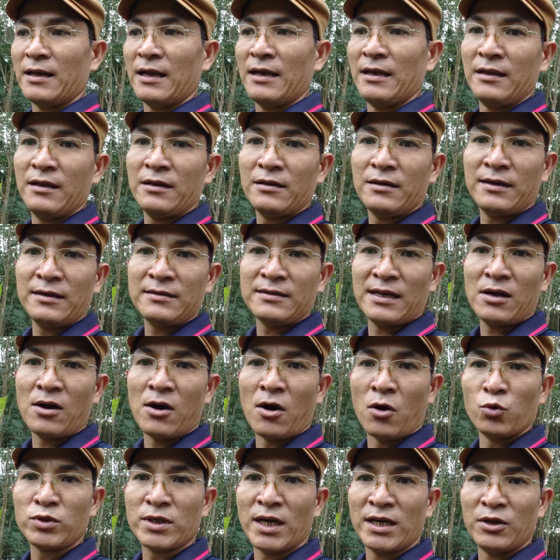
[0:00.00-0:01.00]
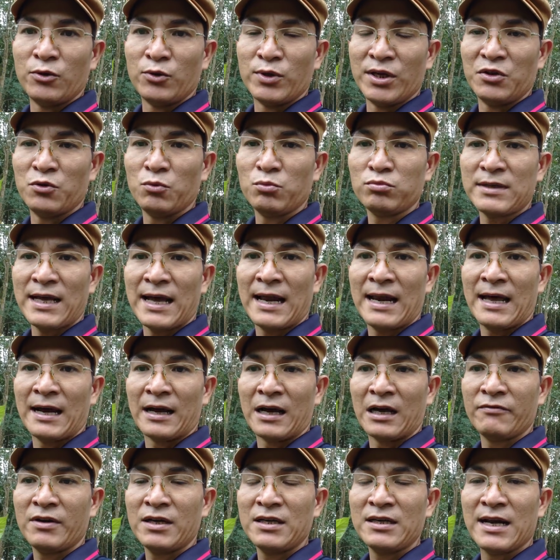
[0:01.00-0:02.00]
thì nó sẽ hỗ trợ điều trị chúng ta
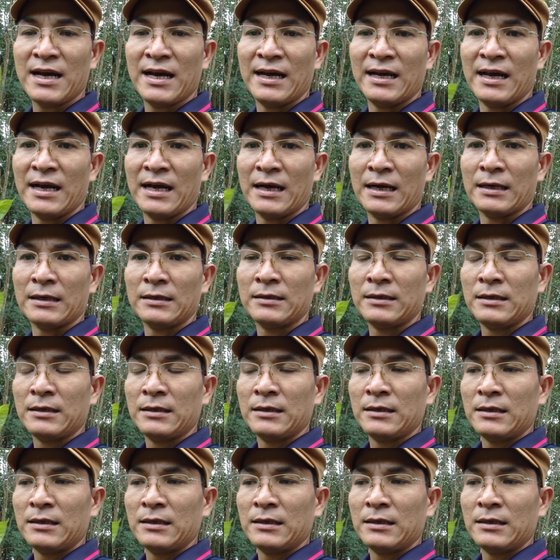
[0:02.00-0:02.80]
là cái vấn đề là